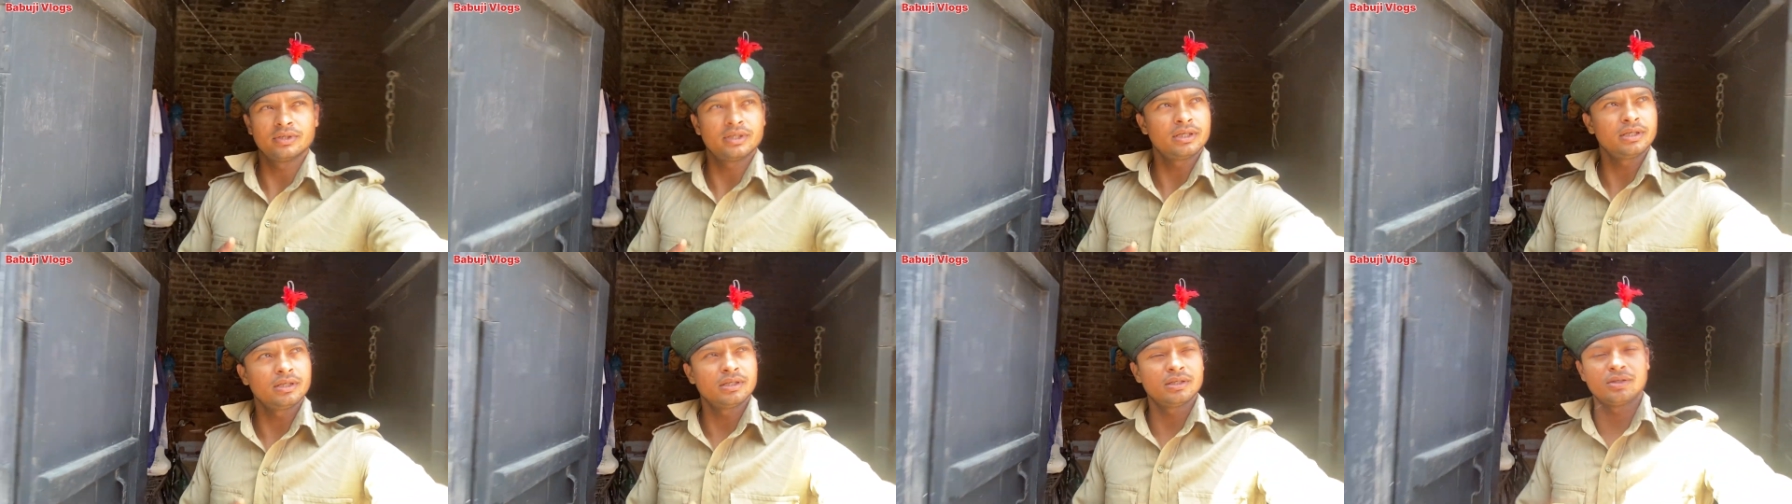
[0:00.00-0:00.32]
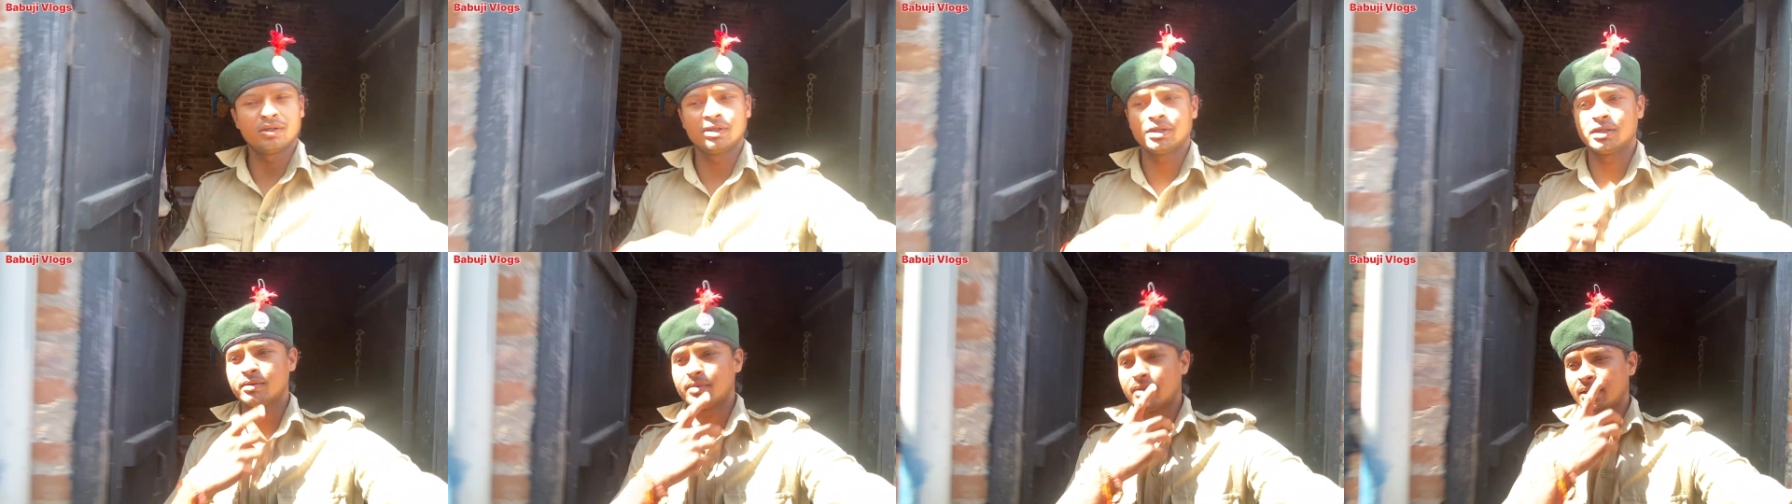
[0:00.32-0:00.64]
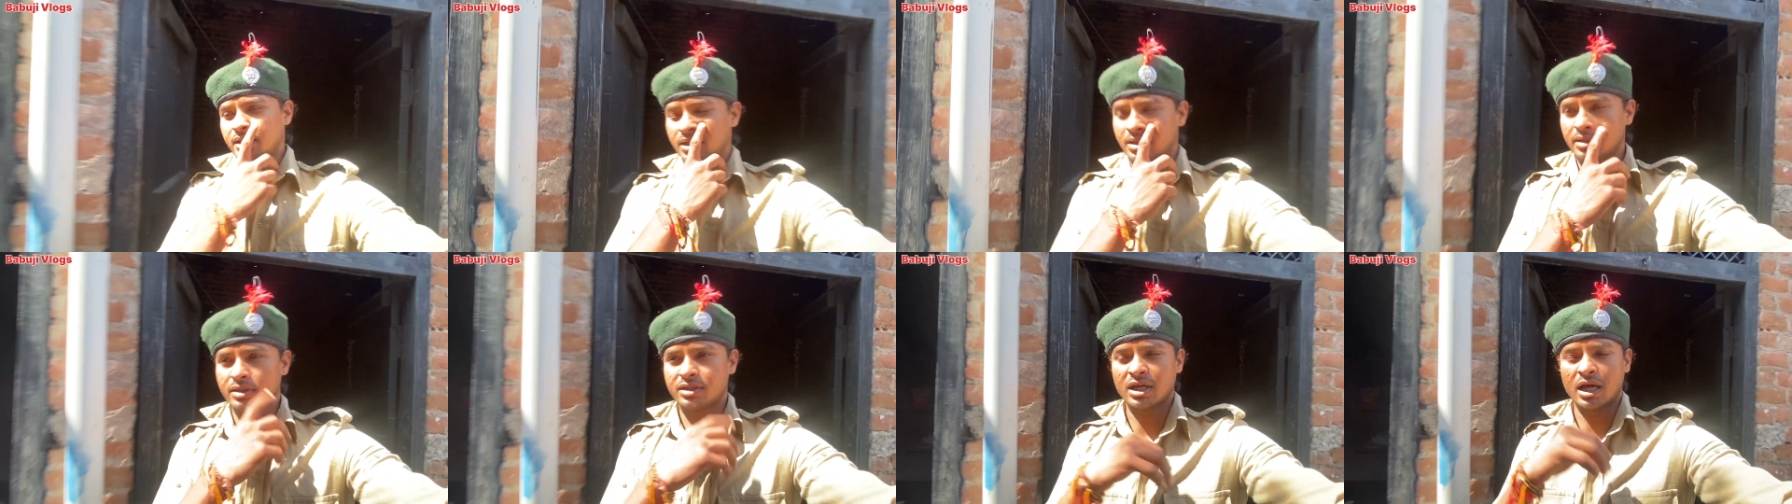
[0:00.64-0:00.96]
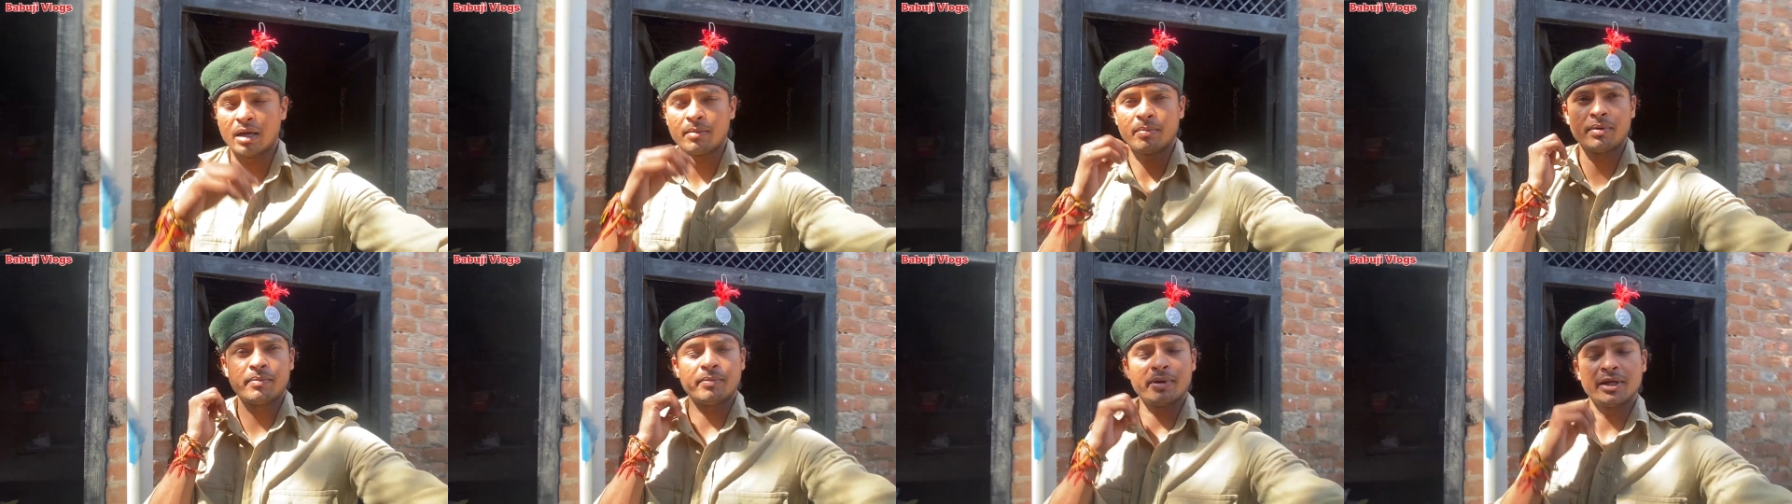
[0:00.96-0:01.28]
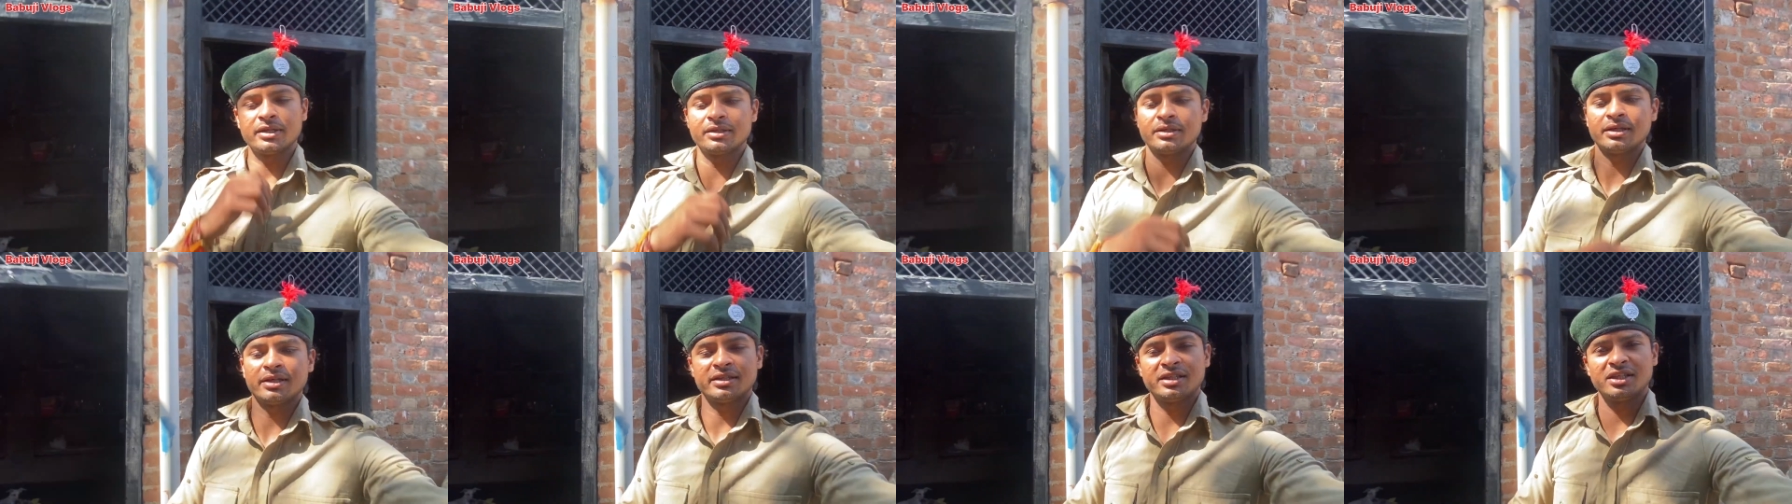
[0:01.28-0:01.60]
हैं इनके बाद इनकी
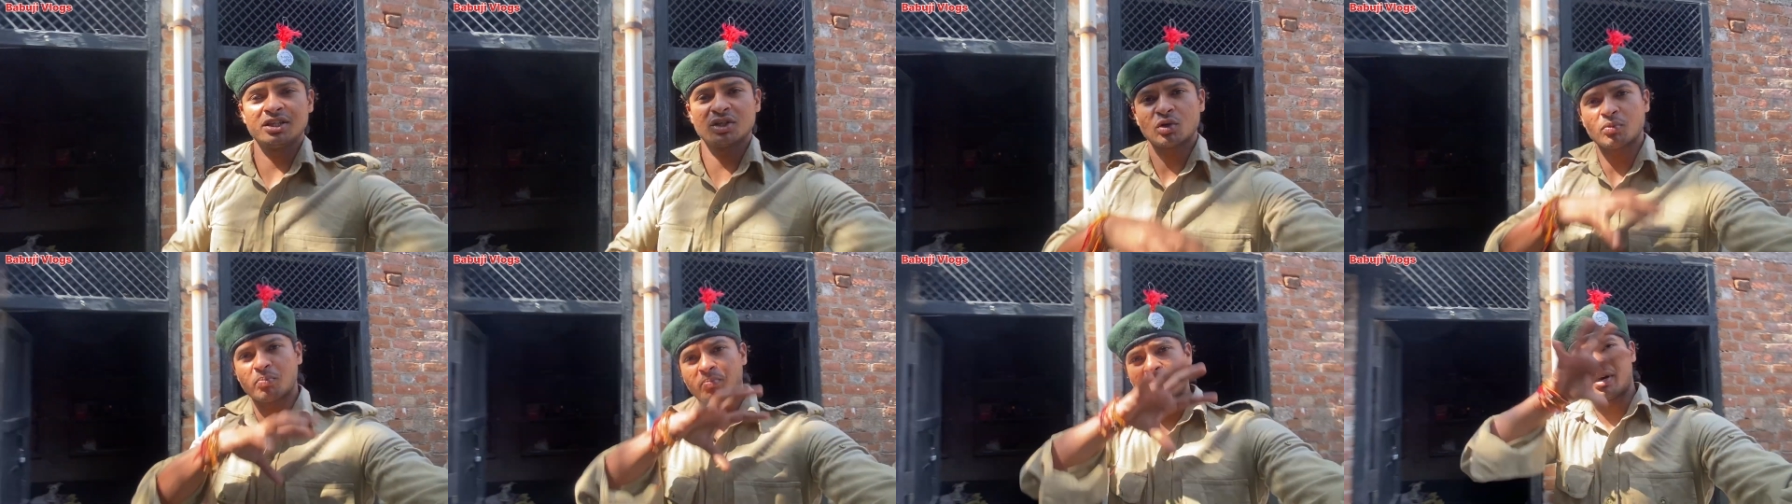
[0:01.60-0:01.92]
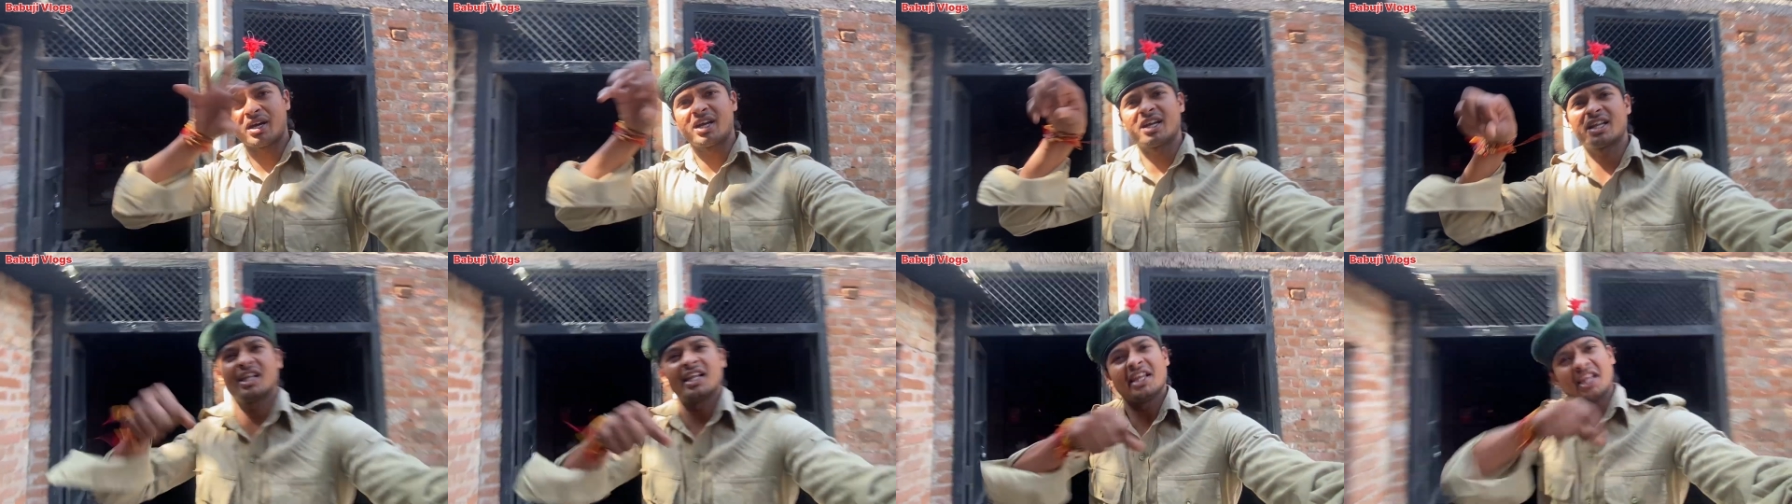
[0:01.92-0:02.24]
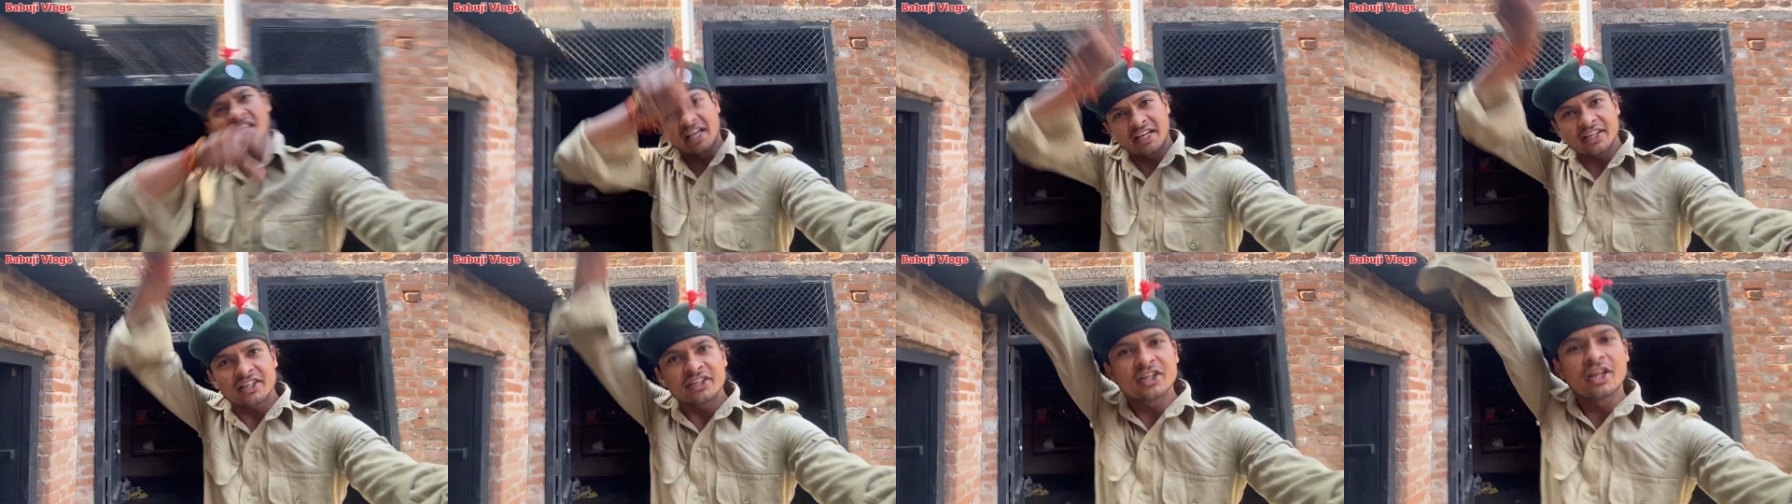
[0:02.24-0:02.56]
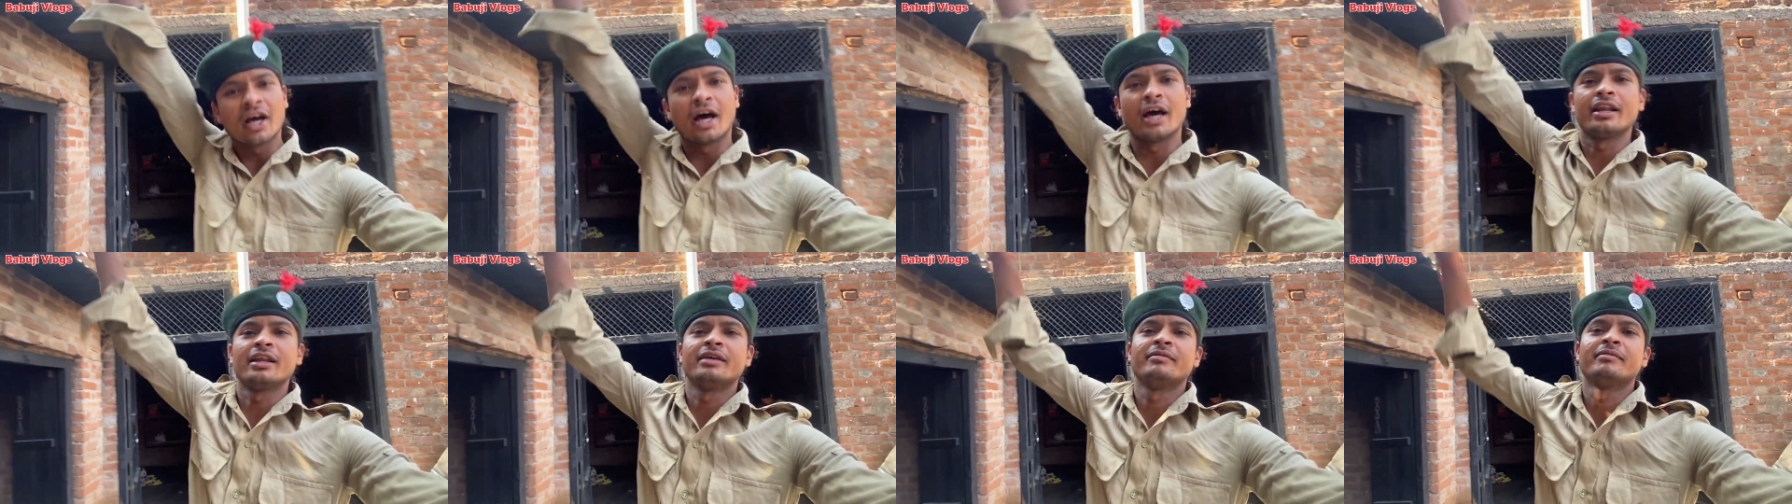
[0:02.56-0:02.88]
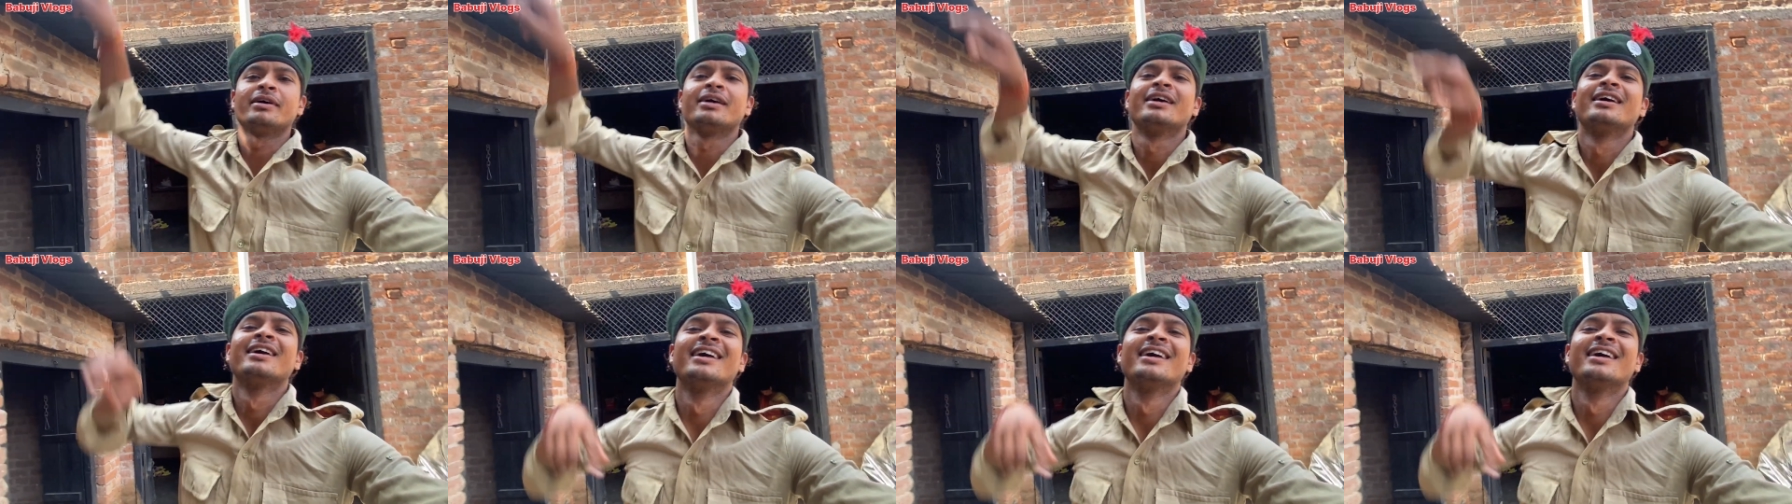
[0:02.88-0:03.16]
छापामारी कहते हैं इनको पकड़ के ले जाएंगे थाने में